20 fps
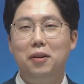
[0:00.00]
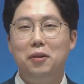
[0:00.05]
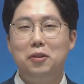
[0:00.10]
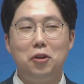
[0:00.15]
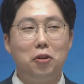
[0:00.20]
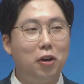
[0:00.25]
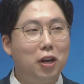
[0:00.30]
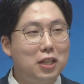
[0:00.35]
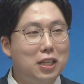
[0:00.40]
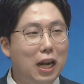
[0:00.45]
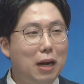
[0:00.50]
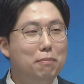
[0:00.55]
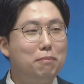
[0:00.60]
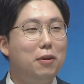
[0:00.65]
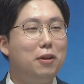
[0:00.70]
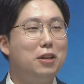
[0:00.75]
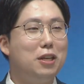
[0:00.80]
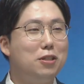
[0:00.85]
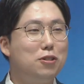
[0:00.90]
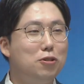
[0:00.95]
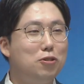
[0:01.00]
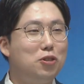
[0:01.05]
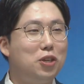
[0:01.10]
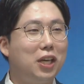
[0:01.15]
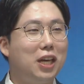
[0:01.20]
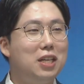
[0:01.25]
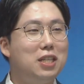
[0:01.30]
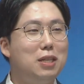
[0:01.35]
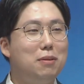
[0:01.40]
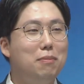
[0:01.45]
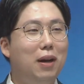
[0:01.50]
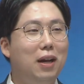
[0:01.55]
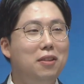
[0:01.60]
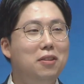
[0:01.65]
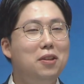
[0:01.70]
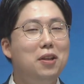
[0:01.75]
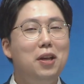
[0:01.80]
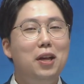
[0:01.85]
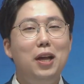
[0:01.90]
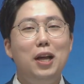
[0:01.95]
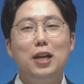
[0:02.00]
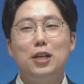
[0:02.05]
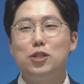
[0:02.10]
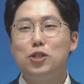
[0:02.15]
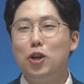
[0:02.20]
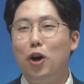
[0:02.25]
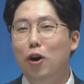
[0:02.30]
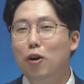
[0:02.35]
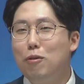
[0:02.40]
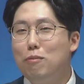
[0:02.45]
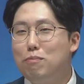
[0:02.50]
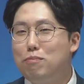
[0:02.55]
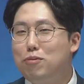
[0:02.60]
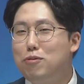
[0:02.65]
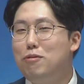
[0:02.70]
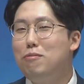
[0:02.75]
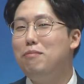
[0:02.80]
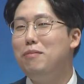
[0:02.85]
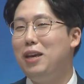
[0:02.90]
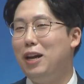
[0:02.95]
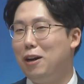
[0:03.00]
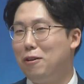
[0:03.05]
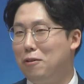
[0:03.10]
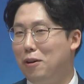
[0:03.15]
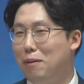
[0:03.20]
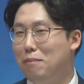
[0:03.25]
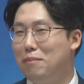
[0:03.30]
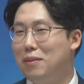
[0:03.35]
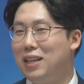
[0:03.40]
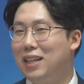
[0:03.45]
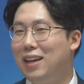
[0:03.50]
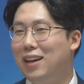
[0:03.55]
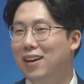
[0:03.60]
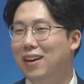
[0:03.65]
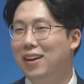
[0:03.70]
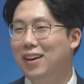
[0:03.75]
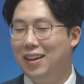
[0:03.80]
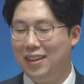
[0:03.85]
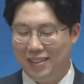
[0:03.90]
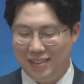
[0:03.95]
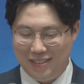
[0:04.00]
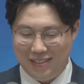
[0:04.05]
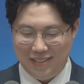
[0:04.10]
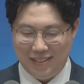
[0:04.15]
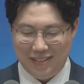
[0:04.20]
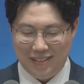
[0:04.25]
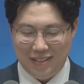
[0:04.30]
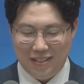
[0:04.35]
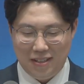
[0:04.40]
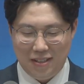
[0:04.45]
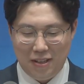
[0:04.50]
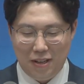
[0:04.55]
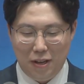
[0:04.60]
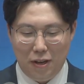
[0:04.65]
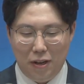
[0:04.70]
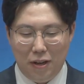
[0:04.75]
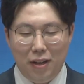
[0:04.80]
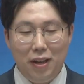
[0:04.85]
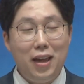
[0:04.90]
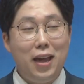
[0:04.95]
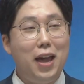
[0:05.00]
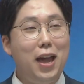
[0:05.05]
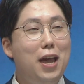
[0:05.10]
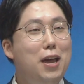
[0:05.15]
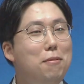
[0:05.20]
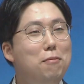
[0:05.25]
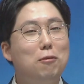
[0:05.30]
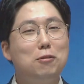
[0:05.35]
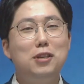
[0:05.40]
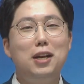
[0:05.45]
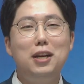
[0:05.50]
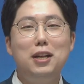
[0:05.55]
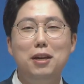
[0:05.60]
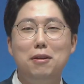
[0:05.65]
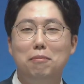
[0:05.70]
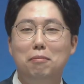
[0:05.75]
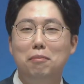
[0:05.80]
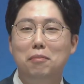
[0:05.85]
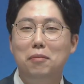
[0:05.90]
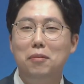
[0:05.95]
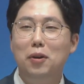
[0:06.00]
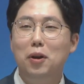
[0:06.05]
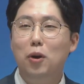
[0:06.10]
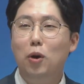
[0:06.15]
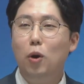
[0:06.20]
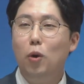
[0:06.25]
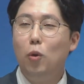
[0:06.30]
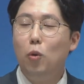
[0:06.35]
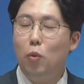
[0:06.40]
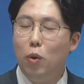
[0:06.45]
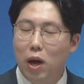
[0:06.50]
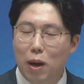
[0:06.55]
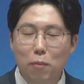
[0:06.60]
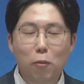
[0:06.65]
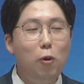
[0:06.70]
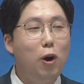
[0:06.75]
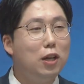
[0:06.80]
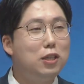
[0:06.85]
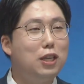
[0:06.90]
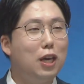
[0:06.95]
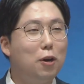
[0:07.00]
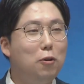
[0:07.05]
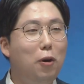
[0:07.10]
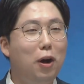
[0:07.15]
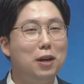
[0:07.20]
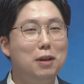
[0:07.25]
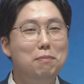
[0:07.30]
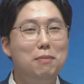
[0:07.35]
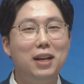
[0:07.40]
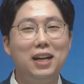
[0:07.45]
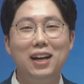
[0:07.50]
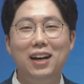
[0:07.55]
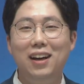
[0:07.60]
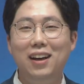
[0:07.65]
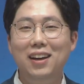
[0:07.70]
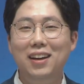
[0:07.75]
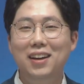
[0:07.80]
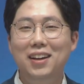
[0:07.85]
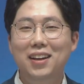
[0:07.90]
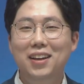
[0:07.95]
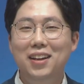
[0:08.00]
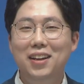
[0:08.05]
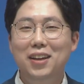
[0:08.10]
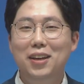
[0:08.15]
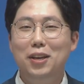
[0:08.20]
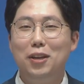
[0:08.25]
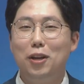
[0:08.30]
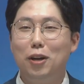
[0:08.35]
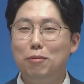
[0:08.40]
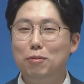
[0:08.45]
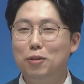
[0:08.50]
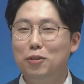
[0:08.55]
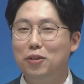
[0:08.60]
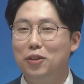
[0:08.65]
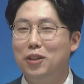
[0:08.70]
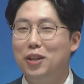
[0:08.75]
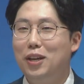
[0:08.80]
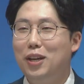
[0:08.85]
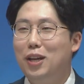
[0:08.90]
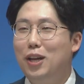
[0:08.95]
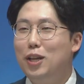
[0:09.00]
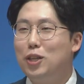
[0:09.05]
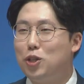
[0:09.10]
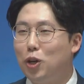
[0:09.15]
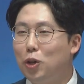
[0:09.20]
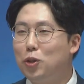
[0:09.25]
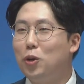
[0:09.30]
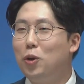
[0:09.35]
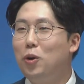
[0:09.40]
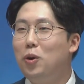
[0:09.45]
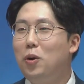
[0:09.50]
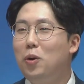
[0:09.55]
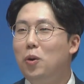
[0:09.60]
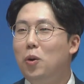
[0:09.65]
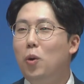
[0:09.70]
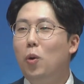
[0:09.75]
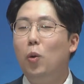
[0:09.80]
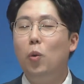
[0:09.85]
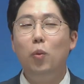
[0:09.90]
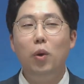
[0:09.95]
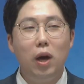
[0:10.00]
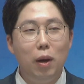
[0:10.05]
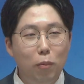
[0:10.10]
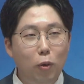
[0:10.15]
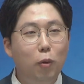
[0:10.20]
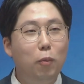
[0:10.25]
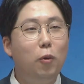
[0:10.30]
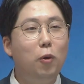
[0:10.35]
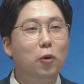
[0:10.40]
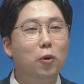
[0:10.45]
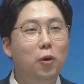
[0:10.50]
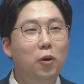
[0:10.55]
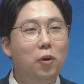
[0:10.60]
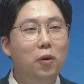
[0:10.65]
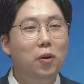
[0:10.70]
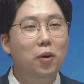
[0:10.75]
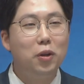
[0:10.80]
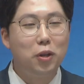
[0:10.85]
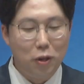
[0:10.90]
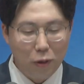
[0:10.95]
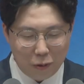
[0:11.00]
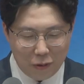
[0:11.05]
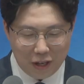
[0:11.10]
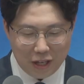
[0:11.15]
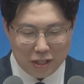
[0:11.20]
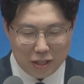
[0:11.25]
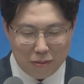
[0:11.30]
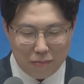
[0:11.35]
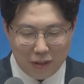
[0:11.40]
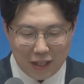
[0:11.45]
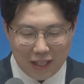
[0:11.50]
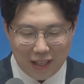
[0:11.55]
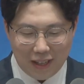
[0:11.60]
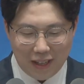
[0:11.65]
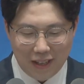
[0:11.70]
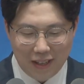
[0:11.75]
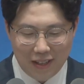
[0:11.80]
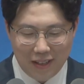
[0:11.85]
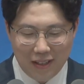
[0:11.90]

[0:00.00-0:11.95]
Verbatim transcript: 여러 가지 답변이 있을 수 있겠지만 성품이라고 합니다. 에이 목사님, 외모가 최고 아닙니까? 여러분, 저도 외모 보고 결혼했습니다.